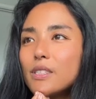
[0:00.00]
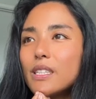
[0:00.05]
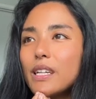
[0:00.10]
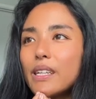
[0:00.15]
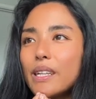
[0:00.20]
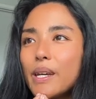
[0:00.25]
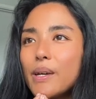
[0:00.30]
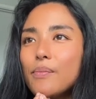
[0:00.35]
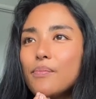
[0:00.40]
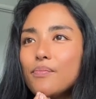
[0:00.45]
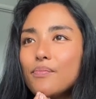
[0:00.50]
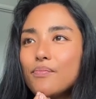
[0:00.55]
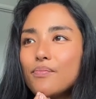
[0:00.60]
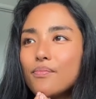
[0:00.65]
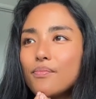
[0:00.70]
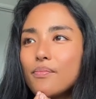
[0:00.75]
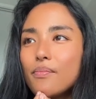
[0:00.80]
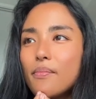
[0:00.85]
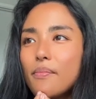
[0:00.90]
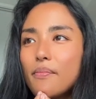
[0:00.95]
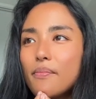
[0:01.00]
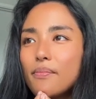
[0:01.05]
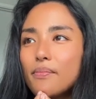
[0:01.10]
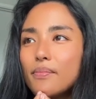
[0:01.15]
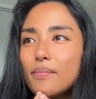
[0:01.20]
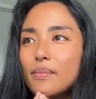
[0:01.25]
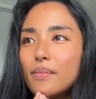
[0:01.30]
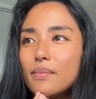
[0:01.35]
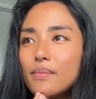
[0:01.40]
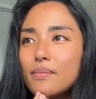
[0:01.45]
そうだね。
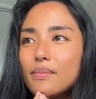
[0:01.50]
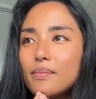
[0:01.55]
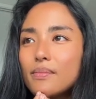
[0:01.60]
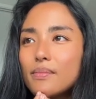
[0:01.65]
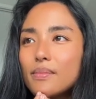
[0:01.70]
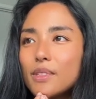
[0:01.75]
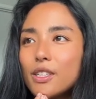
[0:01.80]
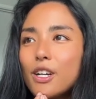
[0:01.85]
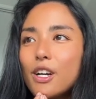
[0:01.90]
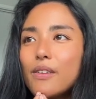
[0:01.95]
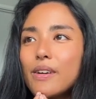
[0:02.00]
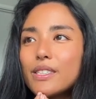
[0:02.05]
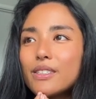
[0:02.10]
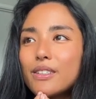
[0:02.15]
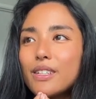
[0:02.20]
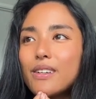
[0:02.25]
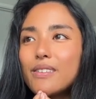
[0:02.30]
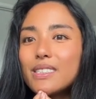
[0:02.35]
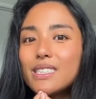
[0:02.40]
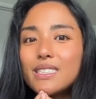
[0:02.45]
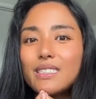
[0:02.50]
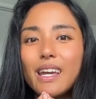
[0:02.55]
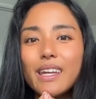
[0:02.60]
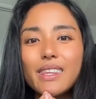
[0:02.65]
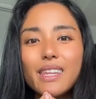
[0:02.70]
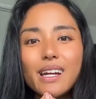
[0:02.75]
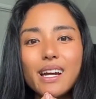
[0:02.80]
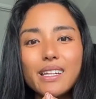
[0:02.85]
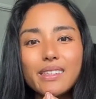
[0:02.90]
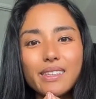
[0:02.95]
今日はそれを
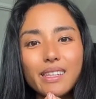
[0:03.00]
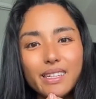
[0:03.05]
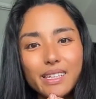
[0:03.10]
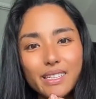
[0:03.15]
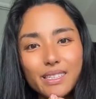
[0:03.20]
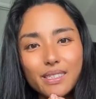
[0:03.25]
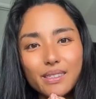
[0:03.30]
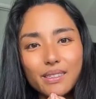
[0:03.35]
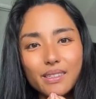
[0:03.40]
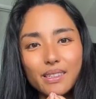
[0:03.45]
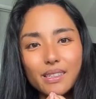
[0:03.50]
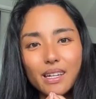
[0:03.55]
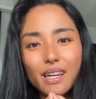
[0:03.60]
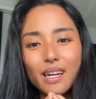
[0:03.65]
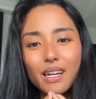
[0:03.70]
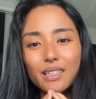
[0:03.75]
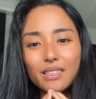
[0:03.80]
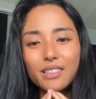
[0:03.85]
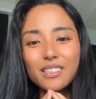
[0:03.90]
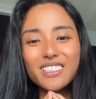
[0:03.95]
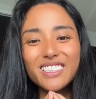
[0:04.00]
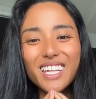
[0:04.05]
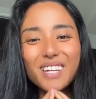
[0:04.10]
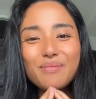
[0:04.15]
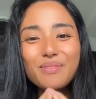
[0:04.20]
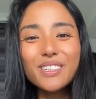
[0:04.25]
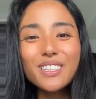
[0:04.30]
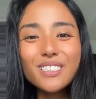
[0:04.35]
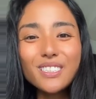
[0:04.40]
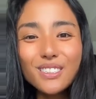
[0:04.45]
伝えたかったです。そし
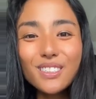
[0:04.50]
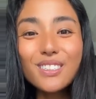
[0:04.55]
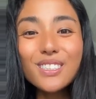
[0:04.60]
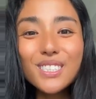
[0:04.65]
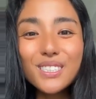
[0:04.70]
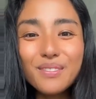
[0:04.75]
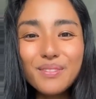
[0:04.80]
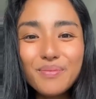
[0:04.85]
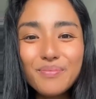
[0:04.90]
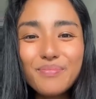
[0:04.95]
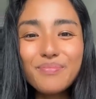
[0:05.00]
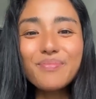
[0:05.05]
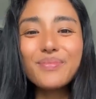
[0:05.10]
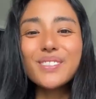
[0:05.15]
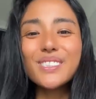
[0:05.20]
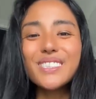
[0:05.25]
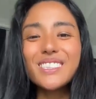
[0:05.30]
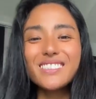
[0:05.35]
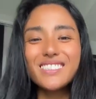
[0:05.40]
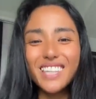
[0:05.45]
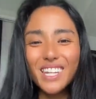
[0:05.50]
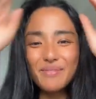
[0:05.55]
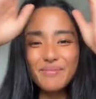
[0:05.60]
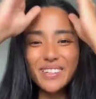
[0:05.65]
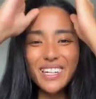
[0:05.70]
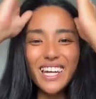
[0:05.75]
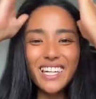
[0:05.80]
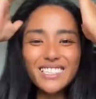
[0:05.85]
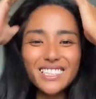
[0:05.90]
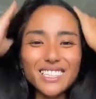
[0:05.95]
てもう一つ、うんそれ
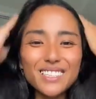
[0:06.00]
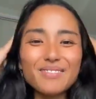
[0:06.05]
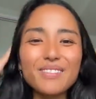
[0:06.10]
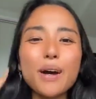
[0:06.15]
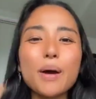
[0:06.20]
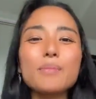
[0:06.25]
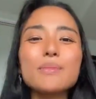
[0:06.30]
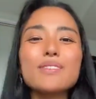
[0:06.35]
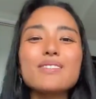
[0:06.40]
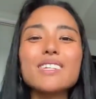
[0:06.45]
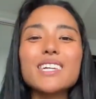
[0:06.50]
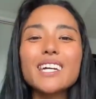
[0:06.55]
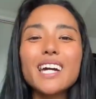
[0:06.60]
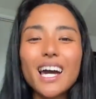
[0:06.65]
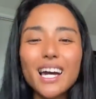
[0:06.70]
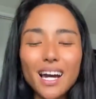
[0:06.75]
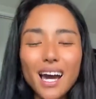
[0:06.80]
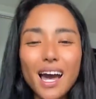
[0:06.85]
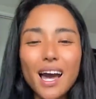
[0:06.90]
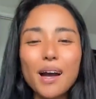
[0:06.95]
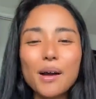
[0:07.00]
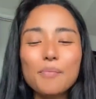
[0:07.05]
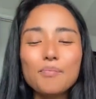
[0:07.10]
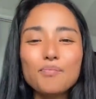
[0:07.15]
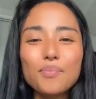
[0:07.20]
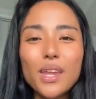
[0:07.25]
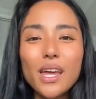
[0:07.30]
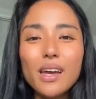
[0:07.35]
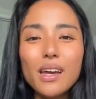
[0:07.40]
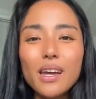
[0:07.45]
プラス、まあ、追加
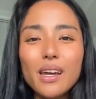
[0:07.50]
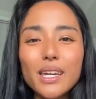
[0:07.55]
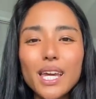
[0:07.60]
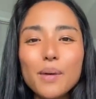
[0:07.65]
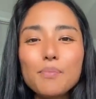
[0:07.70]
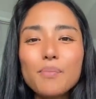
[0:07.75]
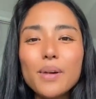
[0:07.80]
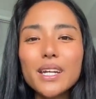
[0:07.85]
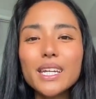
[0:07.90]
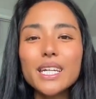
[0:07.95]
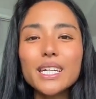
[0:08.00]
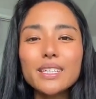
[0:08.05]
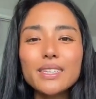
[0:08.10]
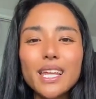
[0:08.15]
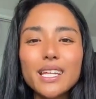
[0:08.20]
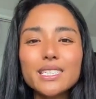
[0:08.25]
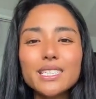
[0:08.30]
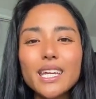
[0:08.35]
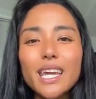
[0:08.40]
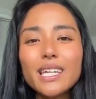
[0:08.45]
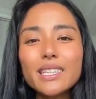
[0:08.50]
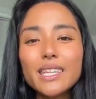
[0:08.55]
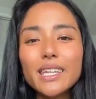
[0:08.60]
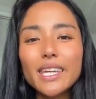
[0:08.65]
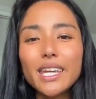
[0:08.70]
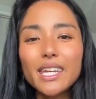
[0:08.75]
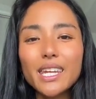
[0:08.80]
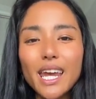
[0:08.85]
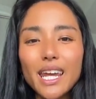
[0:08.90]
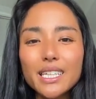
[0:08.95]
がやっぱり多次元
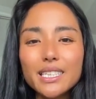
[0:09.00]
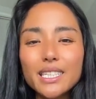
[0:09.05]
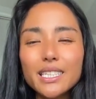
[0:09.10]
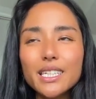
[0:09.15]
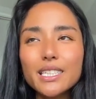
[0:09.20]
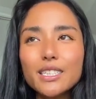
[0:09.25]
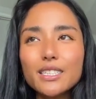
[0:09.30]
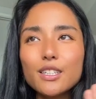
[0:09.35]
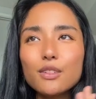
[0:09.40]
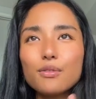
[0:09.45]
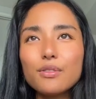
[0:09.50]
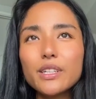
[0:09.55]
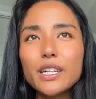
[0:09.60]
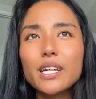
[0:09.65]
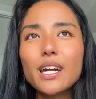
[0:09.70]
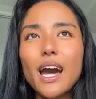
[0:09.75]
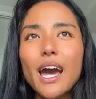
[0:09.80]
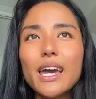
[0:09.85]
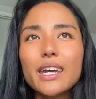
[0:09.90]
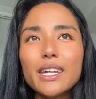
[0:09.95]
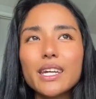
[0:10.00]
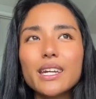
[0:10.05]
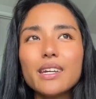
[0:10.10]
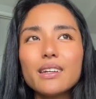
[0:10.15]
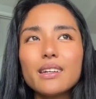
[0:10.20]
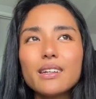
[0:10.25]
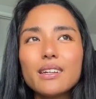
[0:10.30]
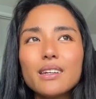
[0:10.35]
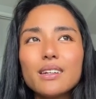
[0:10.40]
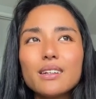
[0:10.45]
的な一日の振り返
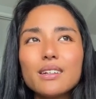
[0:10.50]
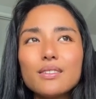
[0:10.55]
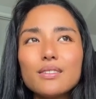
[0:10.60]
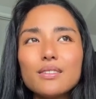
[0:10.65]
り